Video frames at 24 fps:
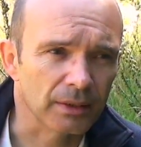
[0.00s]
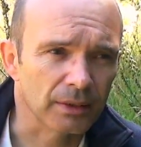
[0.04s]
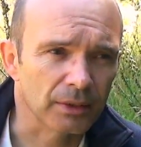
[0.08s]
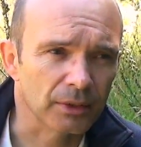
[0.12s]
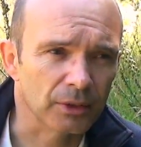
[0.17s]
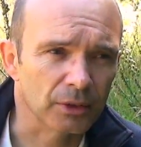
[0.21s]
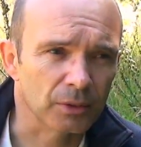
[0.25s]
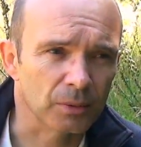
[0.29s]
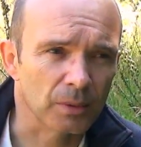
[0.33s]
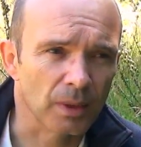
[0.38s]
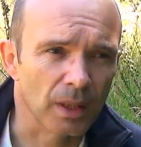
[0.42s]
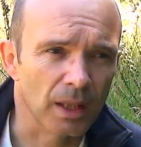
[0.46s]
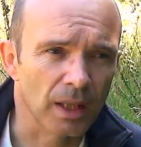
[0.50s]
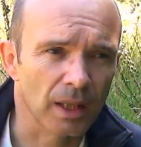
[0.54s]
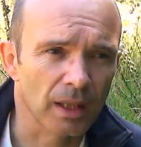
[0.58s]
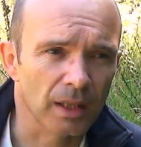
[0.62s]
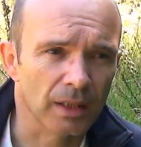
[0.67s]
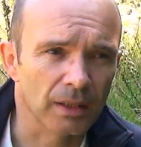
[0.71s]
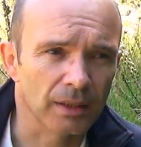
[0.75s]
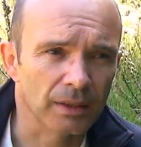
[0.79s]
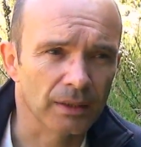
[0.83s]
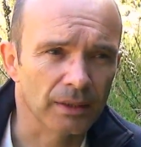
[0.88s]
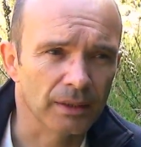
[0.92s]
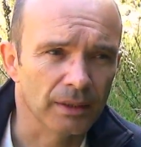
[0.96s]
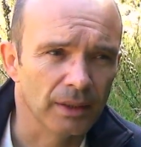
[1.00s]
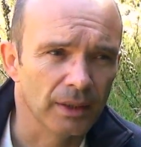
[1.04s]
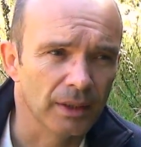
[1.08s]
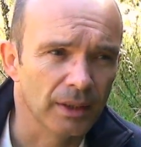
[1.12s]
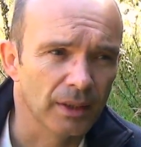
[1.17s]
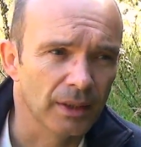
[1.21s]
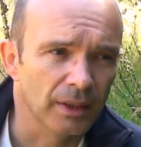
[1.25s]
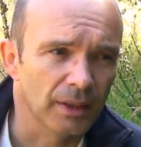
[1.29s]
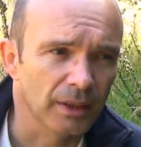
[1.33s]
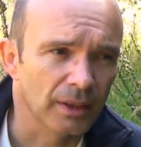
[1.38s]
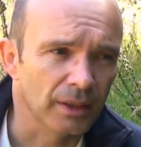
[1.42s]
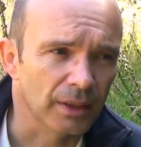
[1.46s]
soit
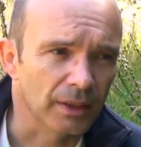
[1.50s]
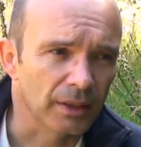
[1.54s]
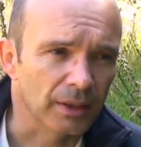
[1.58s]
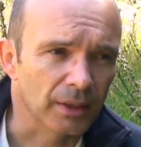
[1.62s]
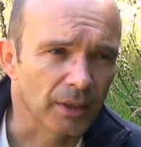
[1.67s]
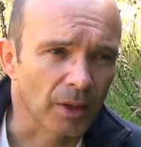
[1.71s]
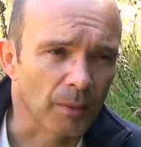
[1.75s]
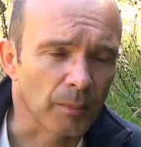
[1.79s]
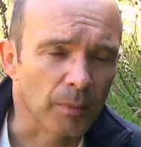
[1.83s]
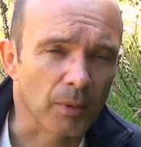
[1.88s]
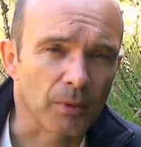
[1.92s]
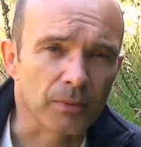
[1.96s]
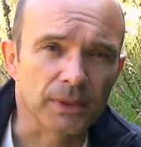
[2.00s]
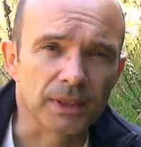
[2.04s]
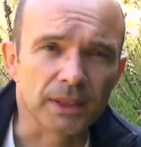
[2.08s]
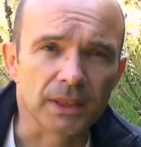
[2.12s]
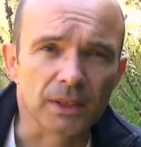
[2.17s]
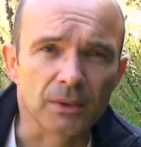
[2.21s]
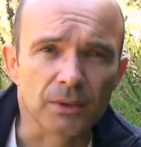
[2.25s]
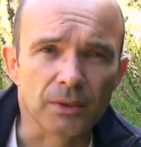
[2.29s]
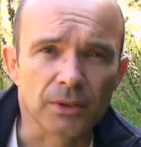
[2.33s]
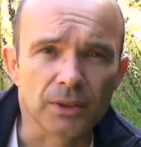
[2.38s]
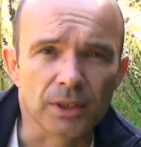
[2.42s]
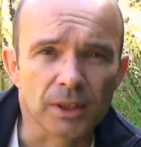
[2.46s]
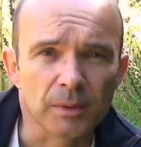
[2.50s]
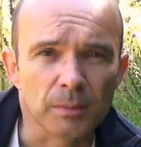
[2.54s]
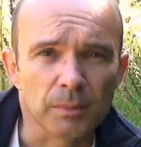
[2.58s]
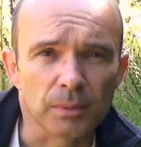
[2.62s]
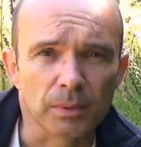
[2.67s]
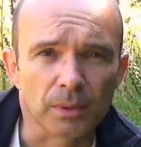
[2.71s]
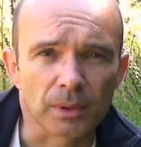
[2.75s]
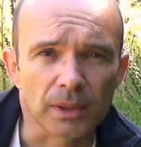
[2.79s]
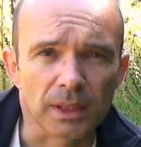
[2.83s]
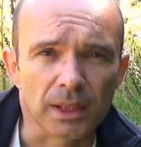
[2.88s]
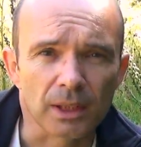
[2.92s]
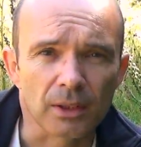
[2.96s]
euh, en profiter aussi
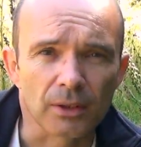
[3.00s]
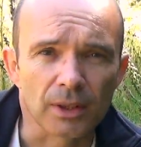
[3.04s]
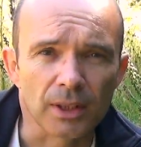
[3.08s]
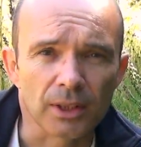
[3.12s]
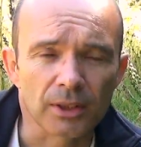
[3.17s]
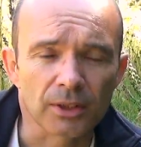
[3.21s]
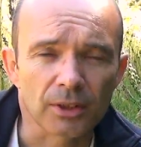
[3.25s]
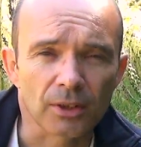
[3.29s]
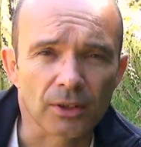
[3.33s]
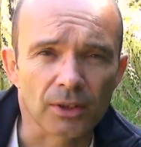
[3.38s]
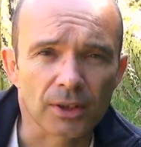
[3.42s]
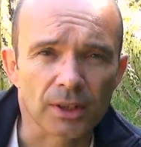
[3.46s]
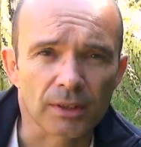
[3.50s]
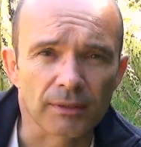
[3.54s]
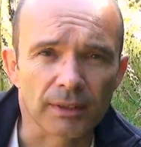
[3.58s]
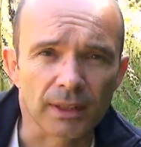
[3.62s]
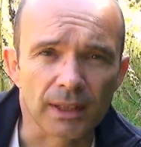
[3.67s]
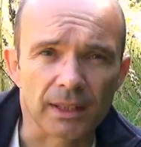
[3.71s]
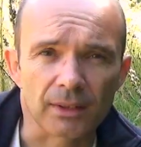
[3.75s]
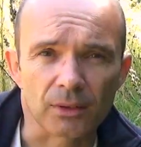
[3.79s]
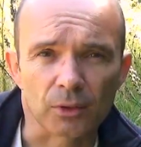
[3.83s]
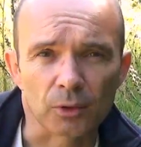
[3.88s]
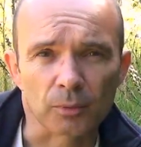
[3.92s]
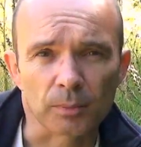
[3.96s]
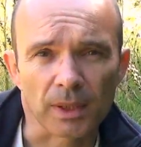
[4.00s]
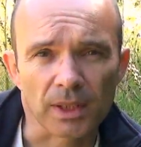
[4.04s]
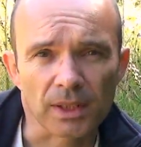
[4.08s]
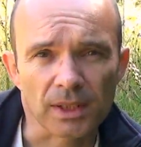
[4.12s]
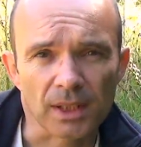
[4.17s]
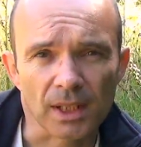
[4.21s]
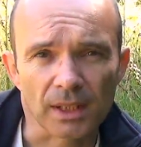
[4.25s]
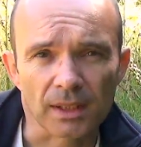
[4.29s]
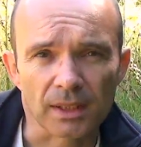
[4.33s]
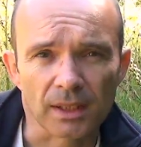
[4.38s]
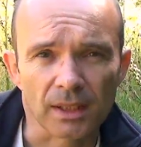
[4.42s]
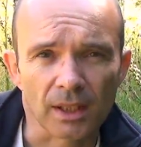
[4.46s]
pour lier connaissance avec les autres
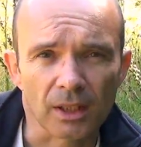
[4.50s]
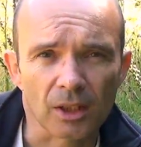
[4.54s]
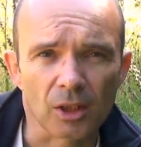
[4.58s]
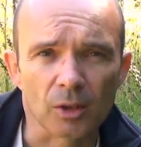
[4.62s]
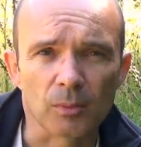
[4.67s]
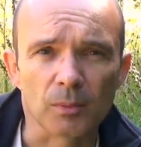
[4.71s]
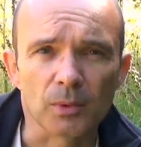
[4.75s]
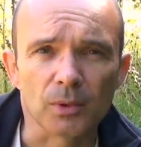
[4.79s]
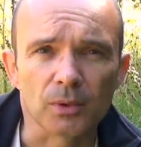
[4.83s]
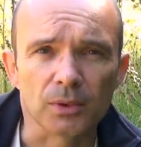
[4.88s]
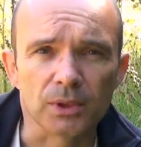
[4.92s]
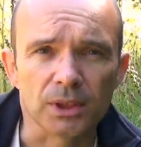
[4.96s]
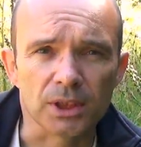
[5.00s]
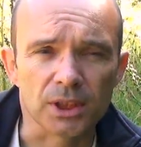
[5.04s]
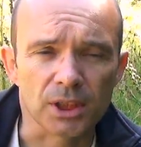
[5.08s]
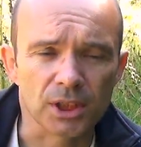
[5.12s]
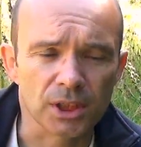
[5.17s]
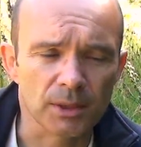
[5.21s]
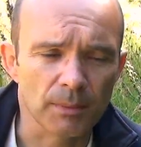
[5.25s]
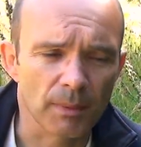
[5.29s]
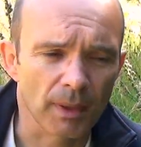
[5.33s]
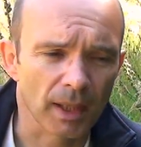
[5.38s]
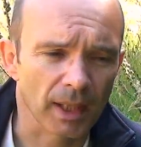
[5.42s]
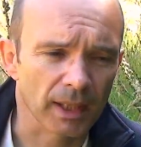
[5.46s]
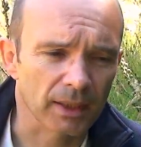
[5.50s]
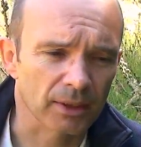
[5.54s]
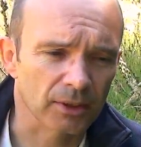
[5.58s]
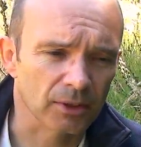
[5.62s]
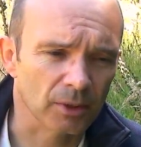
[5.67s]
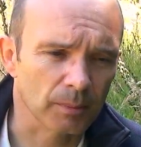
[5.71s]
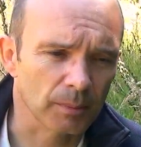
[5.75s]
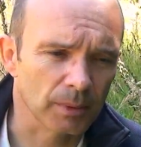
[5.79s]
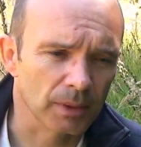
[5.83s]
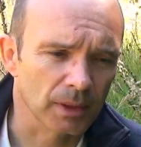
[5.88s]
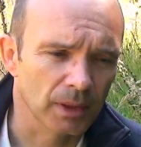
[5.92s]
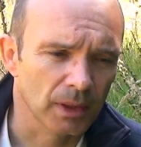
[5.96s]
prestataires, comme le DJ par
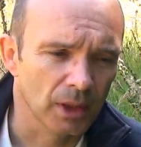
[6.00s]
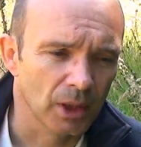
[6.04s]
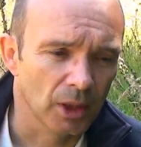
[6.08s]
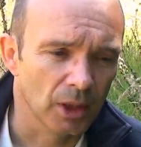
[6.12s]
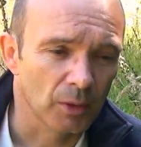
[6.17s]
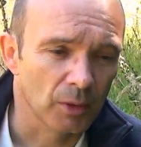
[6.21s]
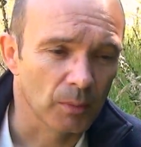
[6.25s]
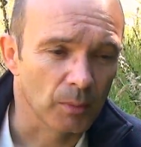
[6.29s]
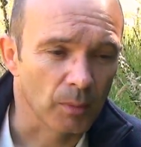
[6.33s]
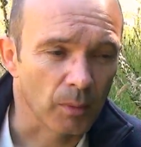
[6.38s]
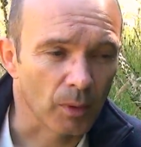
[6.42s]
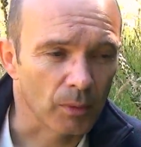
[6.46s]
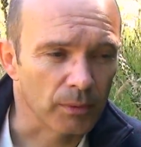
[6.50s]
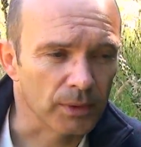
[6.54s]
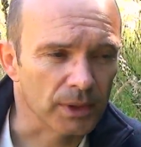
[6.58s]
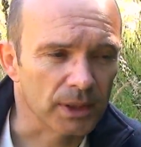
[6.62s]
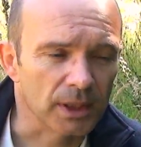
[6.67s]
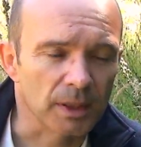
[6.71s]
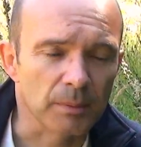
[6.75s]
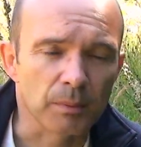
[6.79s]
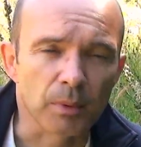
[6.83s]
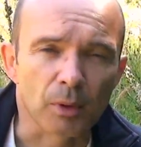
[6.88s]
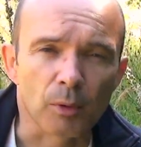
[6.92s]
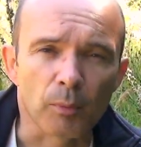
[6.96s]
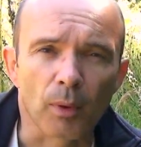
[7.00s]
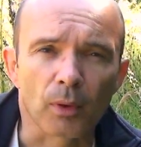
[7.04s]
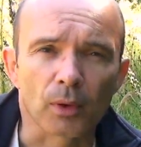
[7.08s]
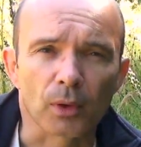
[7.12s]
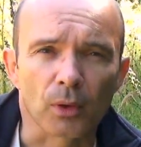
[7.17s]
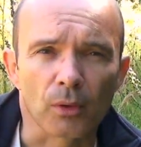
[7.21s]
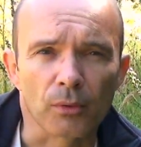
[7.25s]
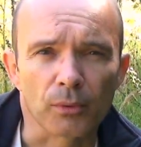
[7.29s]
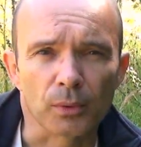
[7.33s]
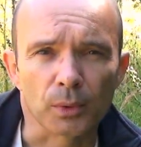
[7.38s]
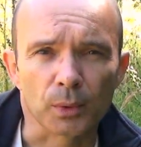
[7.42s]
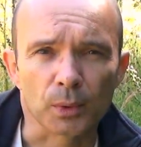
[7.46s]
exemple, profiter pour le
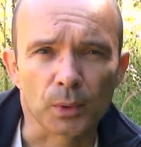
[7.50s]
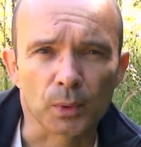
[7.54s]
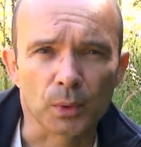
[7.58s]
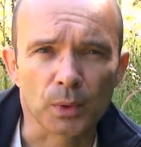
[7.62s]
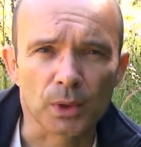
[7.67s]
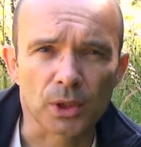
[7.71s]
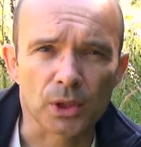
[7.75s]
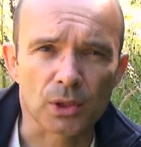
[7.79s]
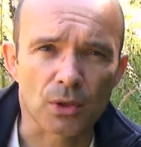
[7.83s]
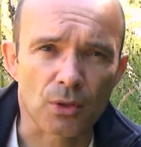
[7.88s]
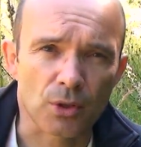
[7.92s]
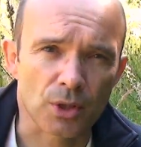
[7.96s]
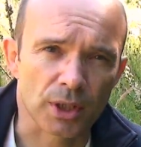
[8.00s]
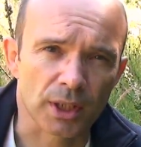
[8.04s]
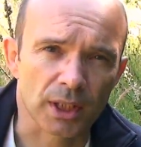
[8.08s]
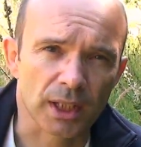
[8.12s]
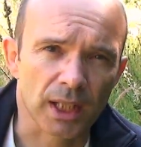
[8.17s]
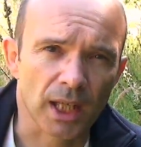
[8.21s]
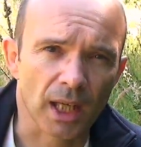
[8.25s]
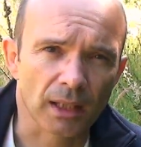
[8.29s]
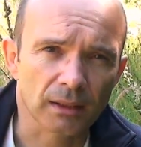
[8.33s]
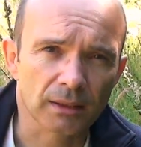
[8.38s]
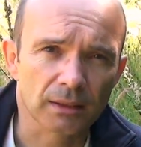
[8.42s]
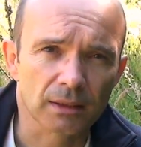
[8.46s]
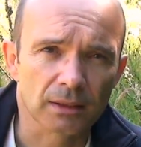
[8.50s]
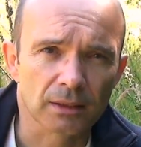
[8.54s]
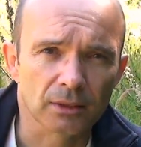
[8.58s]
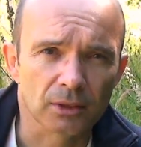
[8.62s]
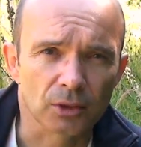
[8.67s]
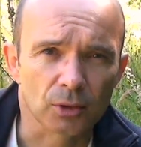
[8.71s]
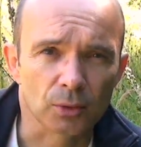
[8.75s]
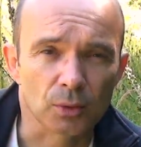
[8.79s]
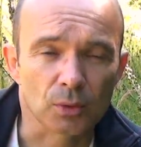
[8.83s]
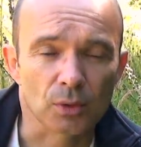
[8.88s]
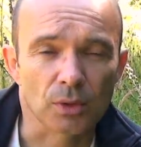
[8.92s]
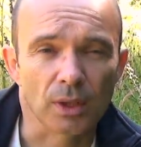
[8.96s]
prendre en photo, échanger des cartes,
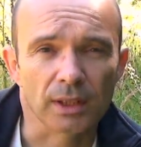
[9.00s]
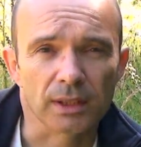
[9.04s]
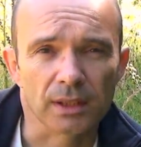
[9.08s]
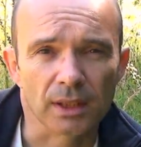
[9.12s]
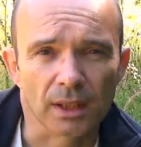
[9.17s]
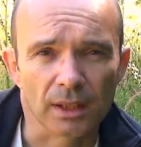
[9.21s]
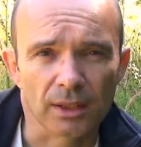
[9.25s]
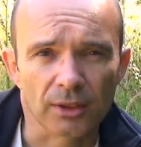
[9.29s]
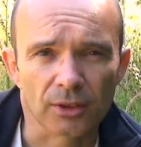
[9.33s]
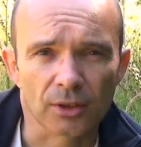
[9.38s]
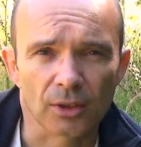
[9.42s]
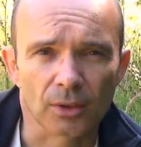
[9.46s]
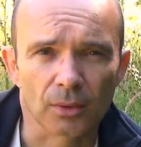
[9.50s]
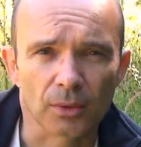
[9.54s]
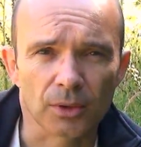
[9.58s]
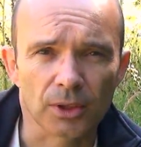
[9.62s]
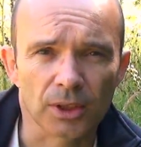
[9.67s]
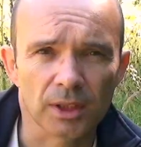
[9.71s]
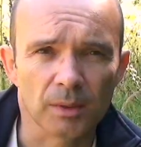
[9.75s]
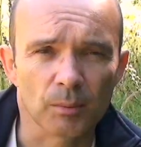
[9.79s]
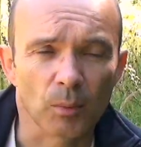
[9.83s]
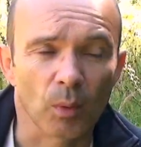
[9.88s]
c'est toujours intéressant aussi.